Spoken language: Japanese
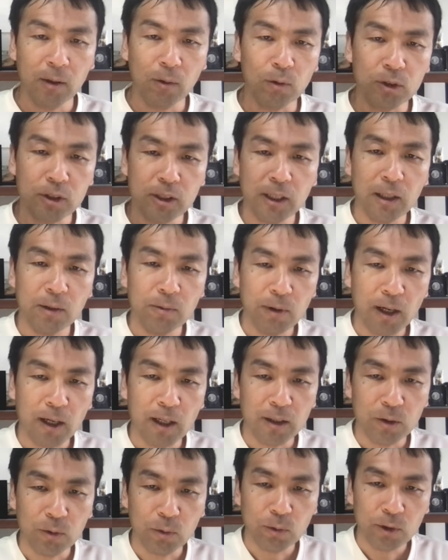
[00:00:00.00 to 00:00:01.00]
こちら
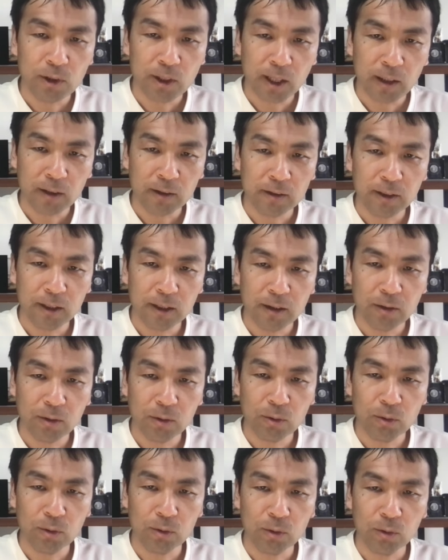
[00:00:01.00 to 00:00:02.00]
は400
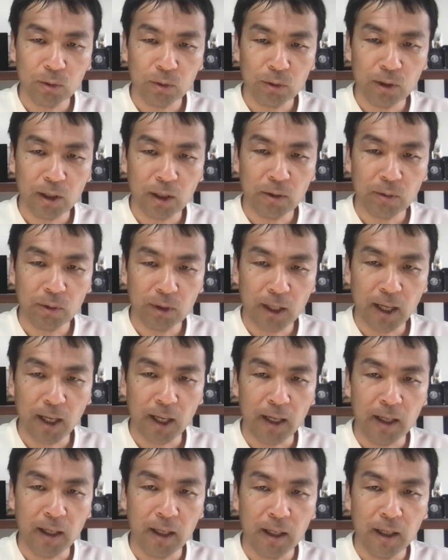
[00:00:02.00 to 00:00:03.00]
セットということなの
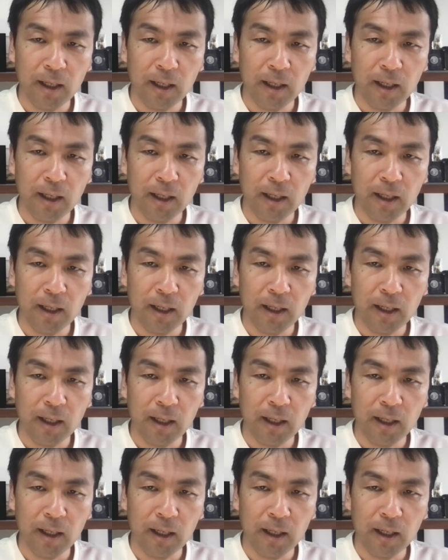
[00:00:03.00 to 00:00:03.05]
で